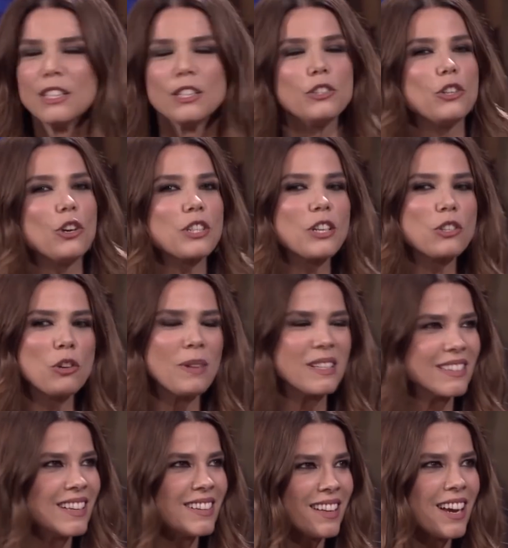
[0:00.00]
Yo es que soy
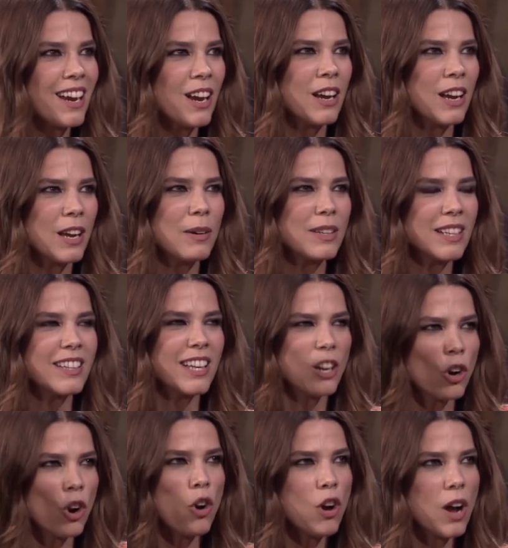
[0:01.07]
bastante, eh, bastante
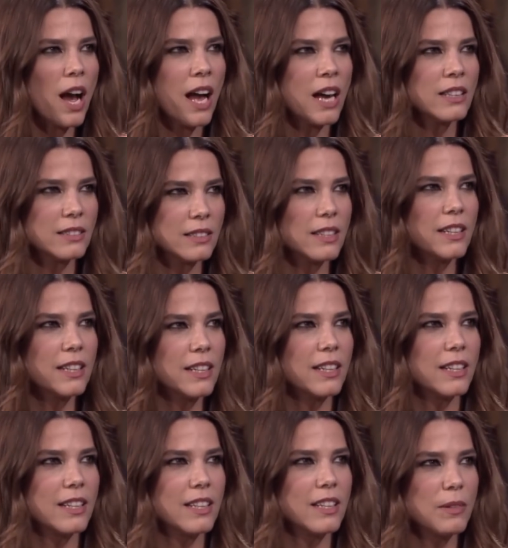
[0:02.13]
ronca
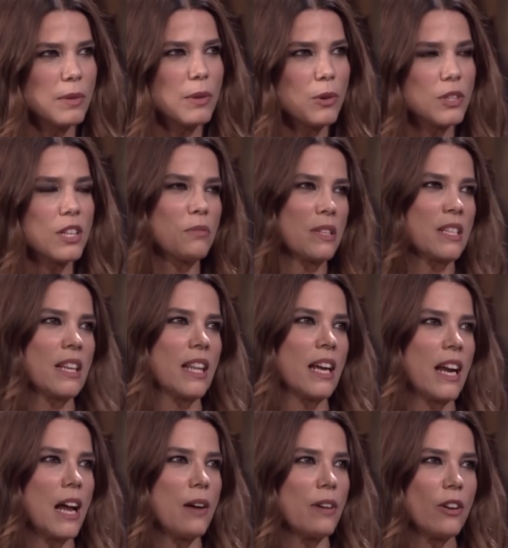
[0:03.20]
y mi voz es bastante
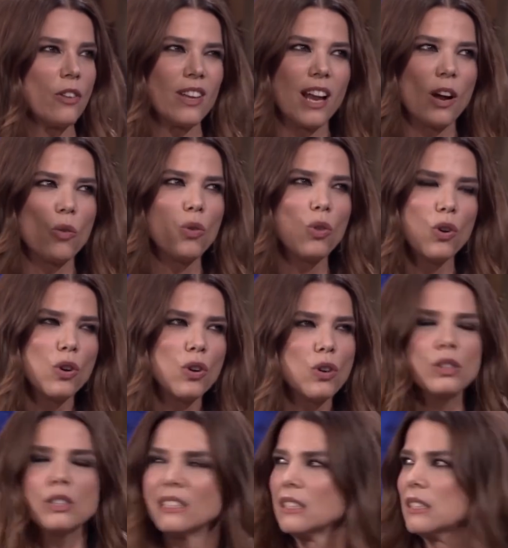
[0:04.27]
grave. Lo del agudo...
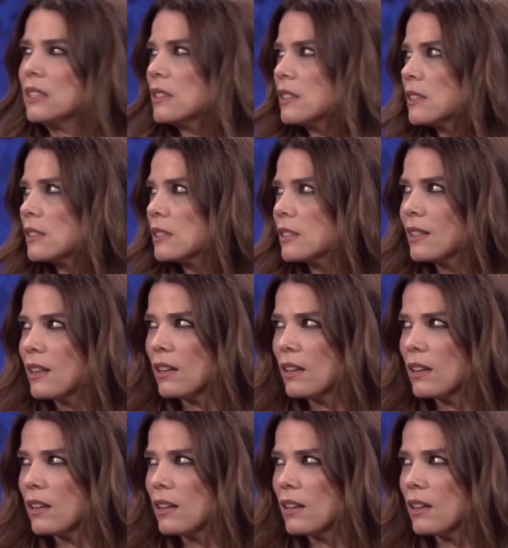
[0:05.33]
¿No llegas?